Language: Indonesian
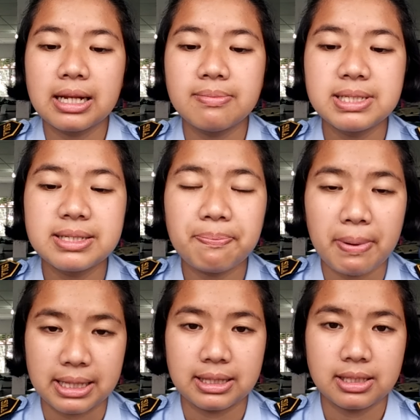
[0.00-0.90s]
lebih
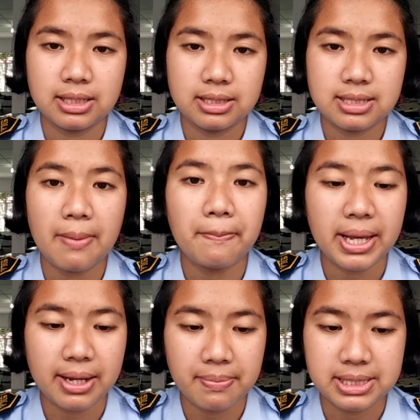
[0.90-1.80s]
cepat
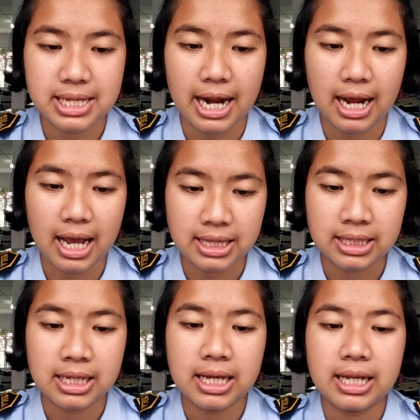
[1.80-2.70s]
sampai ke masyarakat
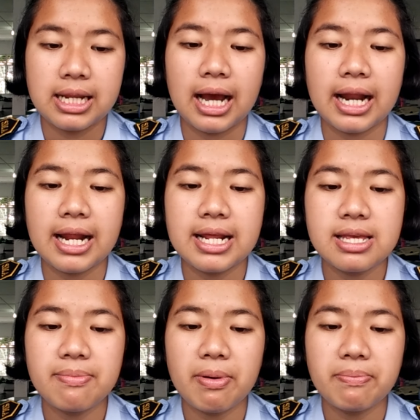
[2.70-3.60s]
dengan
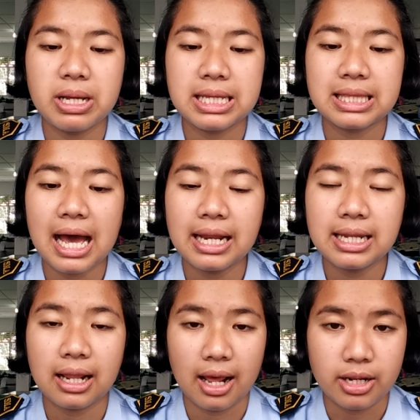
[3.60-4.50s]
adanya pemberitaan
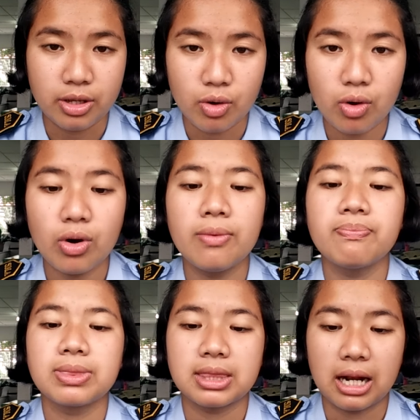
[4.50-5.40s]
di radio,
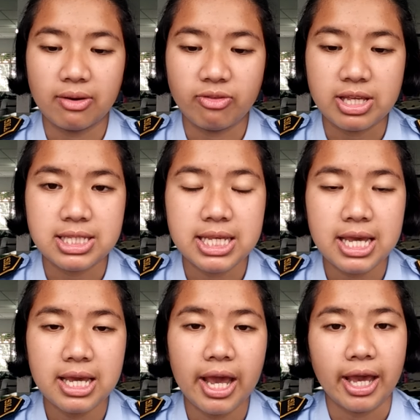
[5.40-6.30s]

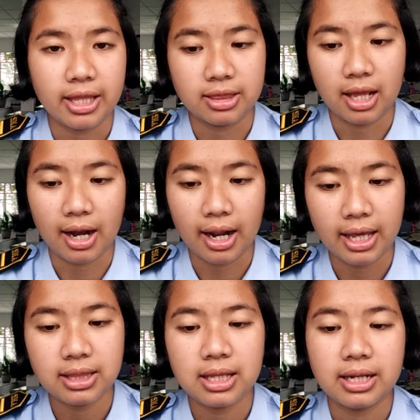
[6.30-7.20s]
televisi,
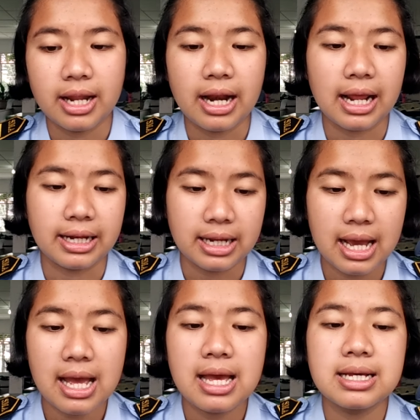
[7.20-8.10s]
internet, dan
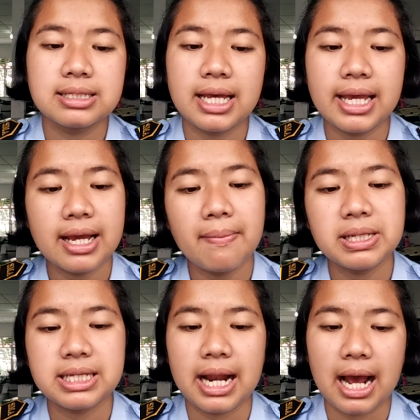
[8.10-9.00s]
lainnya, sehingga
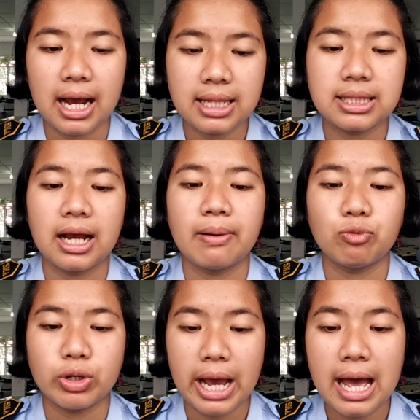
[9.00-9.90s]
masyarakat dengan
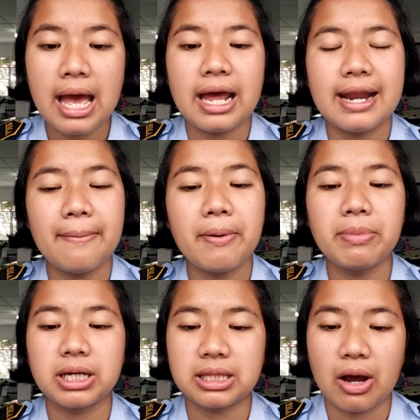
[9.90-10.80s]
mudah dapat
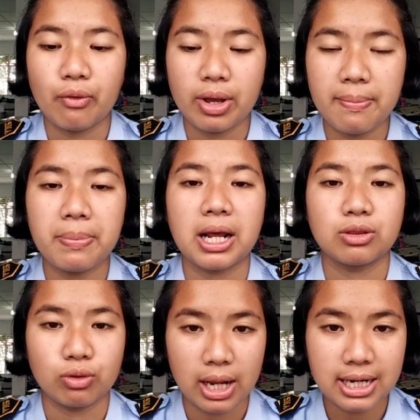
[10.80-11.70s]
mengetahui
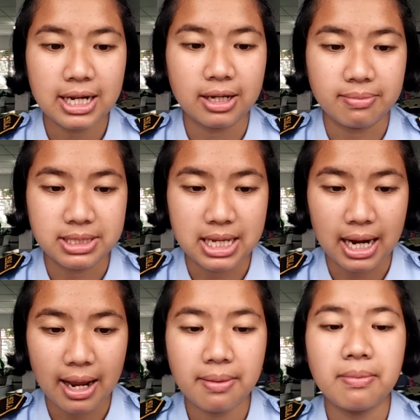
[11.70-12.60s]
peraturan dan
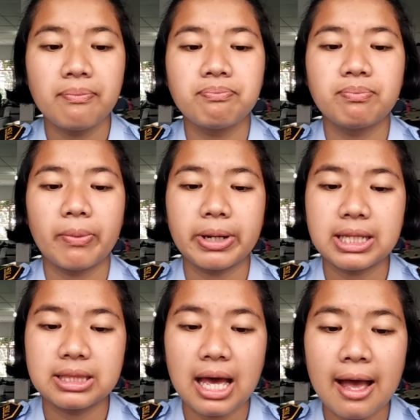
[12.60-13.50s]
kebijakan
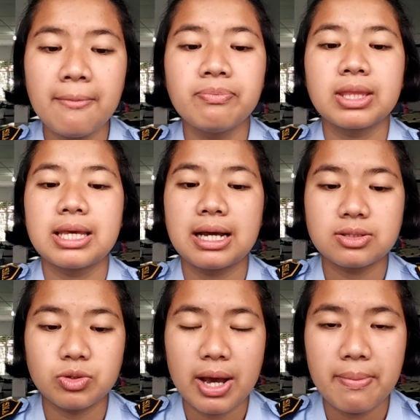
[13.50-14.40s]
pemerintah yang
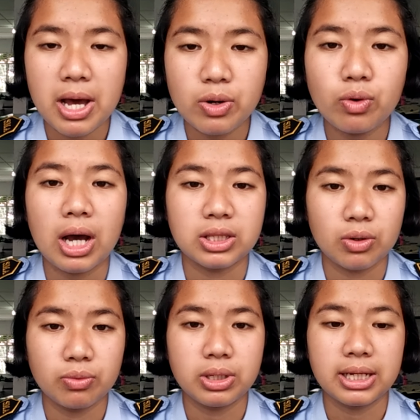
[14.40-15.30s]
sudah baru
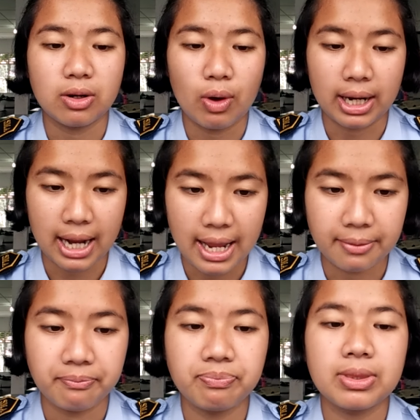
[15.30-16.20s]
atau dikeluarkan.
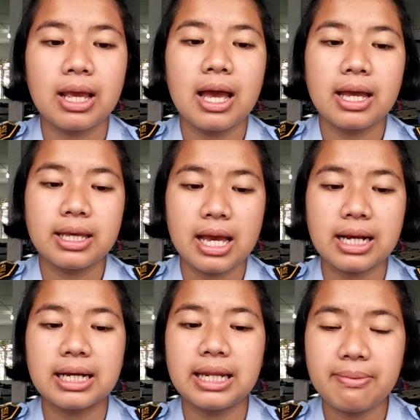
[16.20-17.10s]
Yang
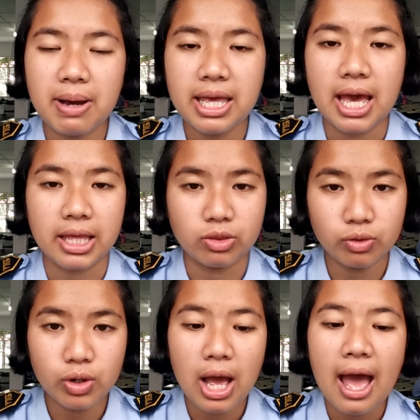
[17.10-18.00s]
kelima
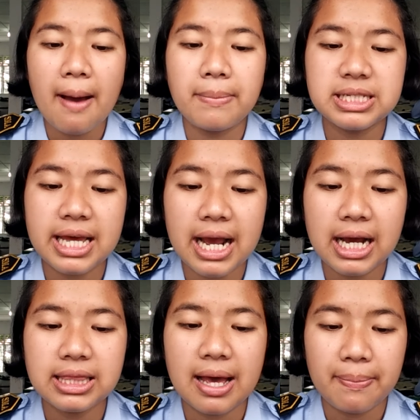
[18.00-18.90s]
yaitu
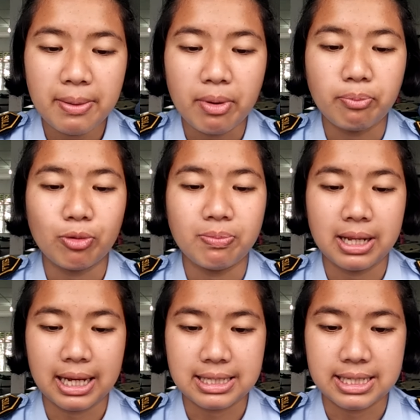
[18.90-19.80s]
masyarakat dapat
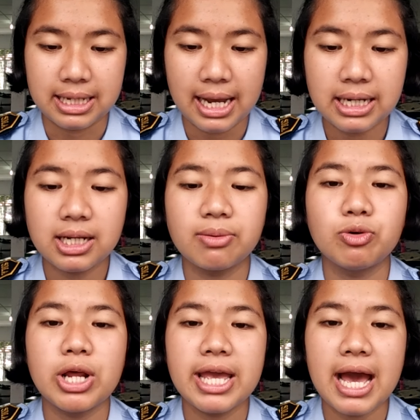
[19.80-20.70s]
mempublikasikan
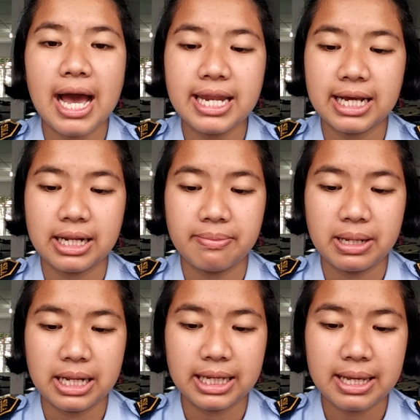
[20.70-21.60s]
kebudayaan yang
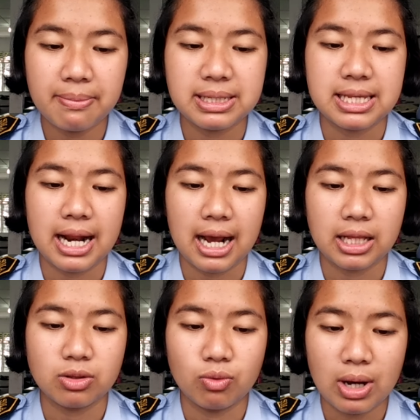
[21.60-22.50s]
dimiliki
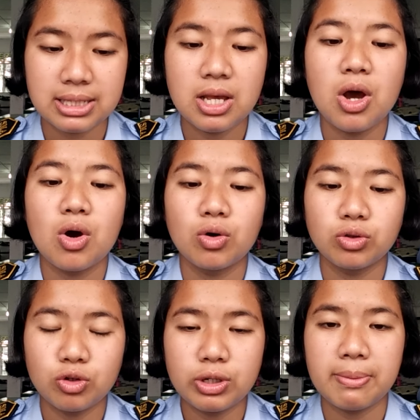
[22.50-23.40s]
masyarakat luas
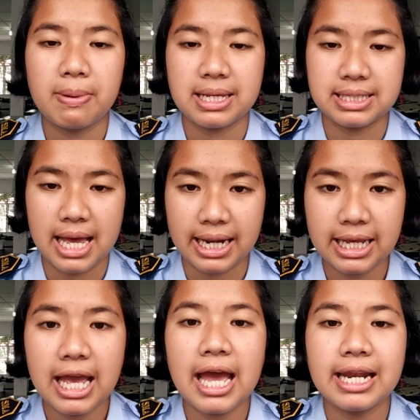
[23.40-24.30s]
untuk
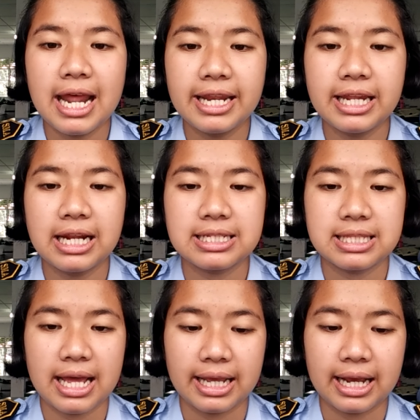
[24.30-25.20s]
dipelajari dan
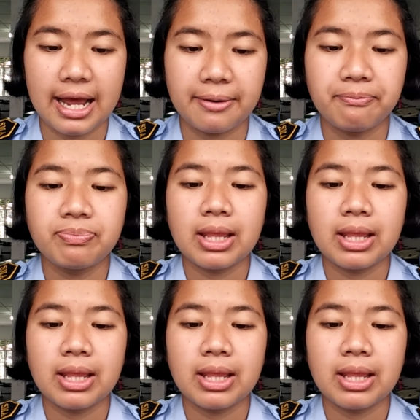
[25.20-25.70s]
dilestarikan,